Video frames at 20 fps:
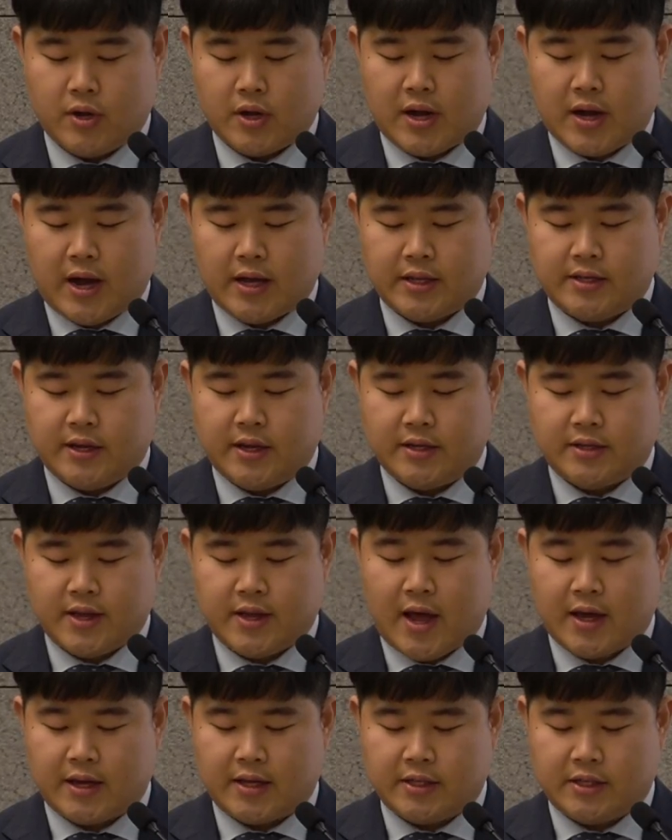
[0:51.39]
가드에서
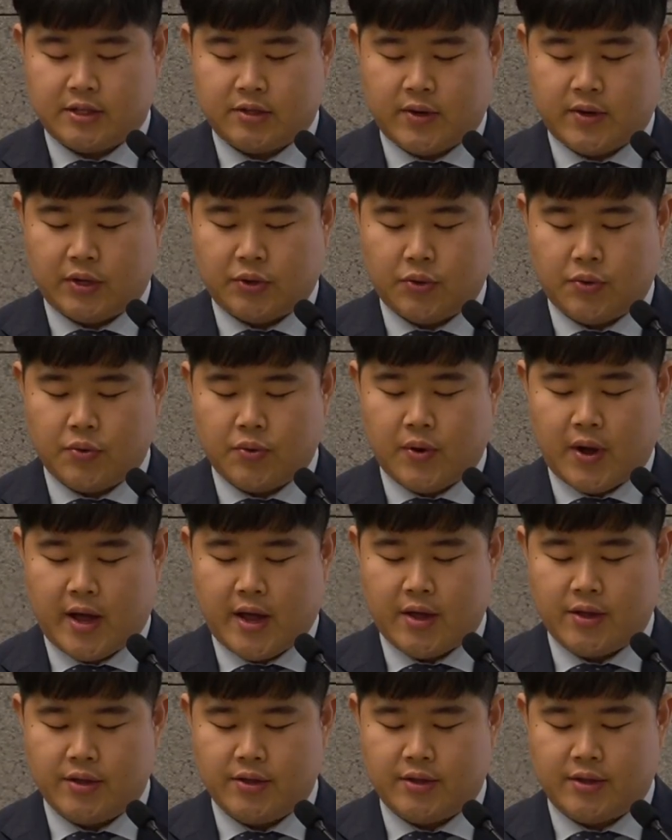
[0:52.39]
아기스와
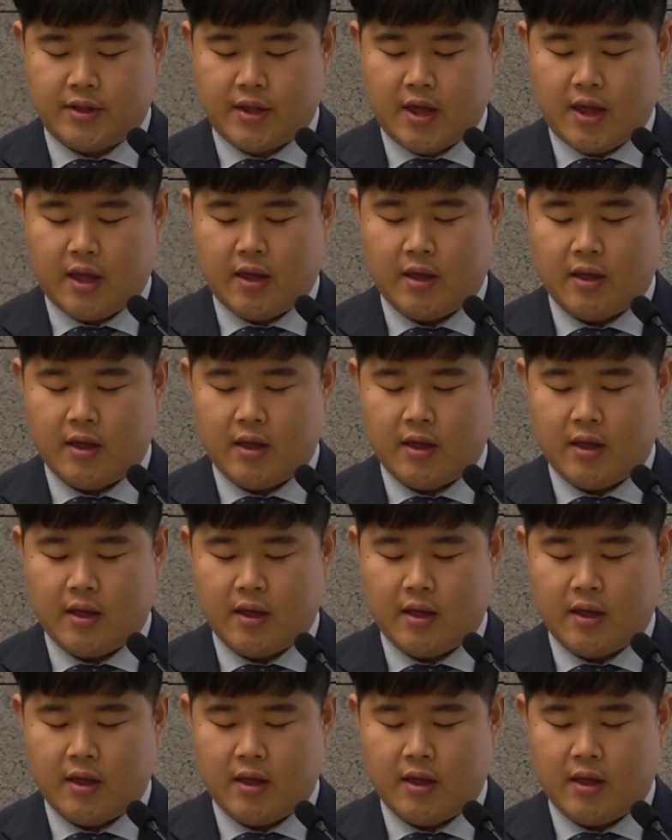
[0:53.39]
동거하였는데